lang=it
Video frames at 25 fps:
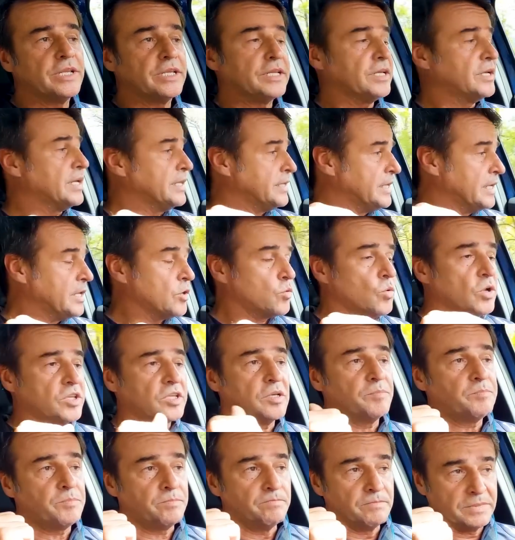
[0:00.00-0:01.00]
di, delle
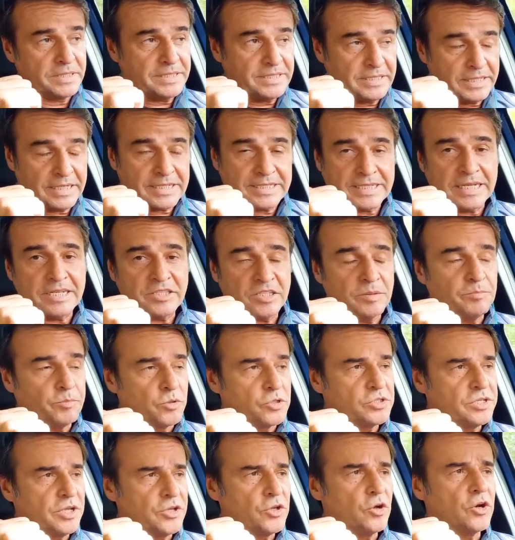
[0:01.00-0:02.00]
ruote sterzanti
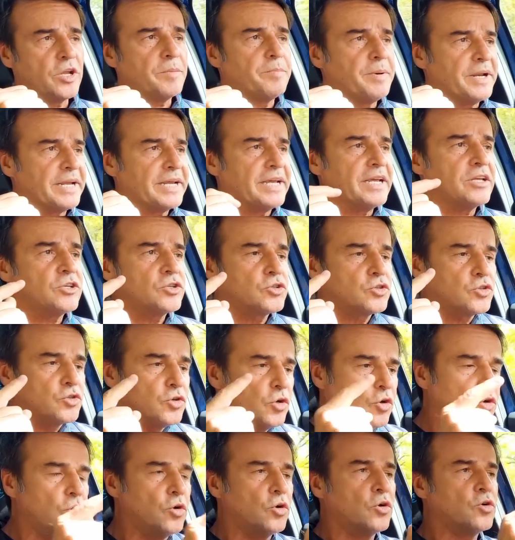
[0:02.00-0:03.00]
posteriori perché
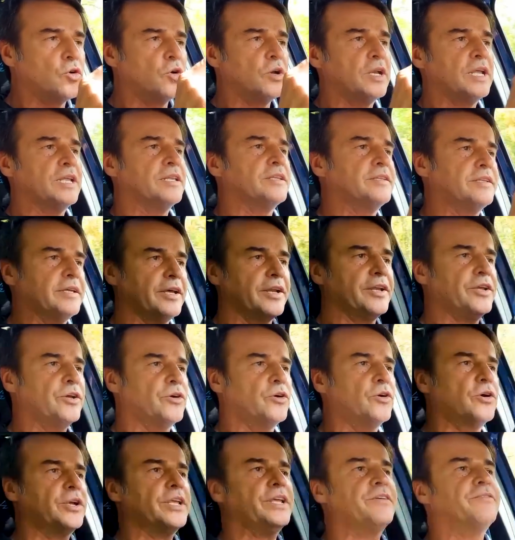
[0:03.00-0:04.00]
solo con le
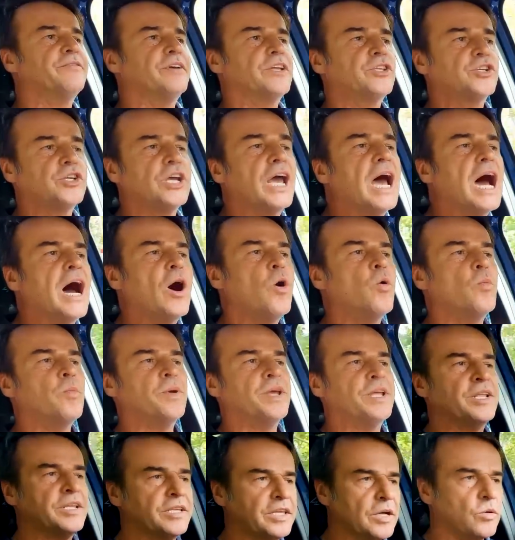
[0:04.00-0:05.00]
anteriori invece
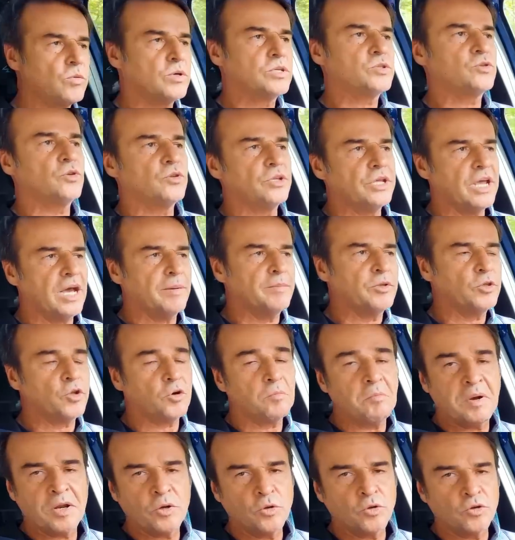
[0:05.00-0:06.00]
aumenta questo diametro,
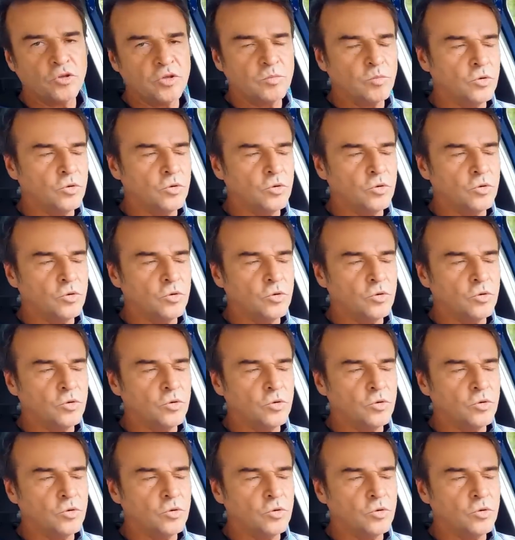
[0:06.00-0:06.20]
ma non di